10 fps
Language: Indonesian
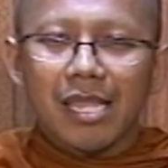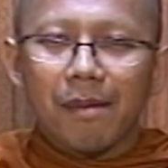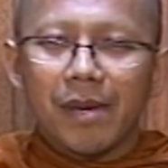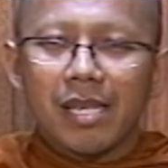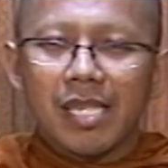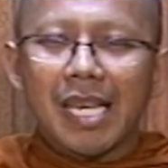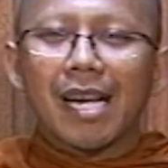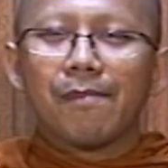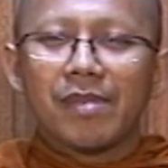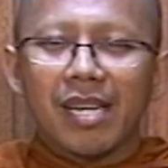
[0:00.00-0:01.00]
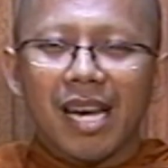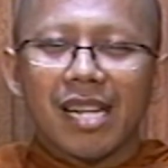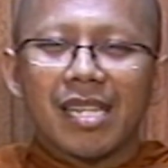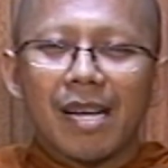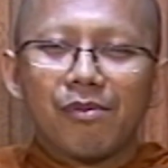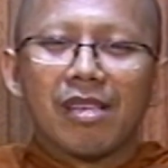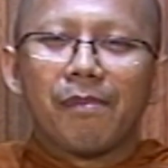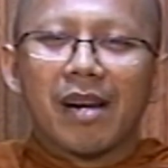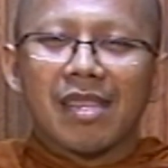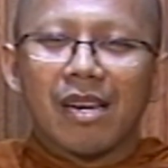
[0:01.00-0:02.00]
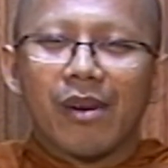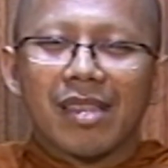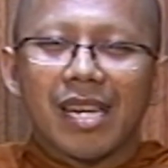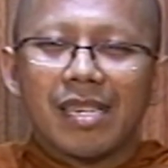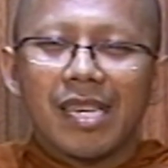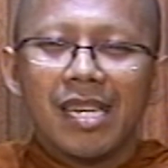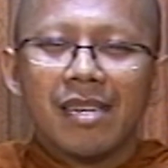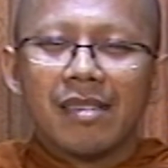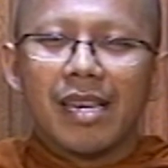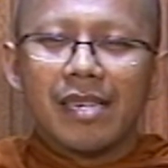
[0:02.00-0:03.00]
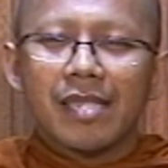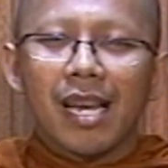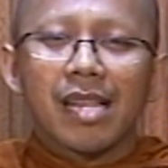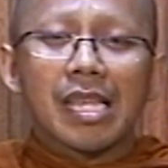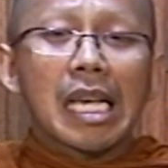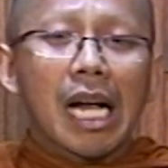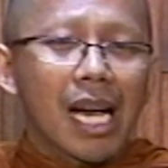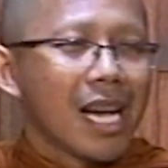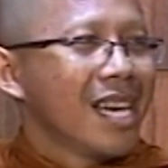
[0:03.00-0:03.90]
tetapi sikapnya karena tidak punya pengetahuan tadi jadi salah tingkah.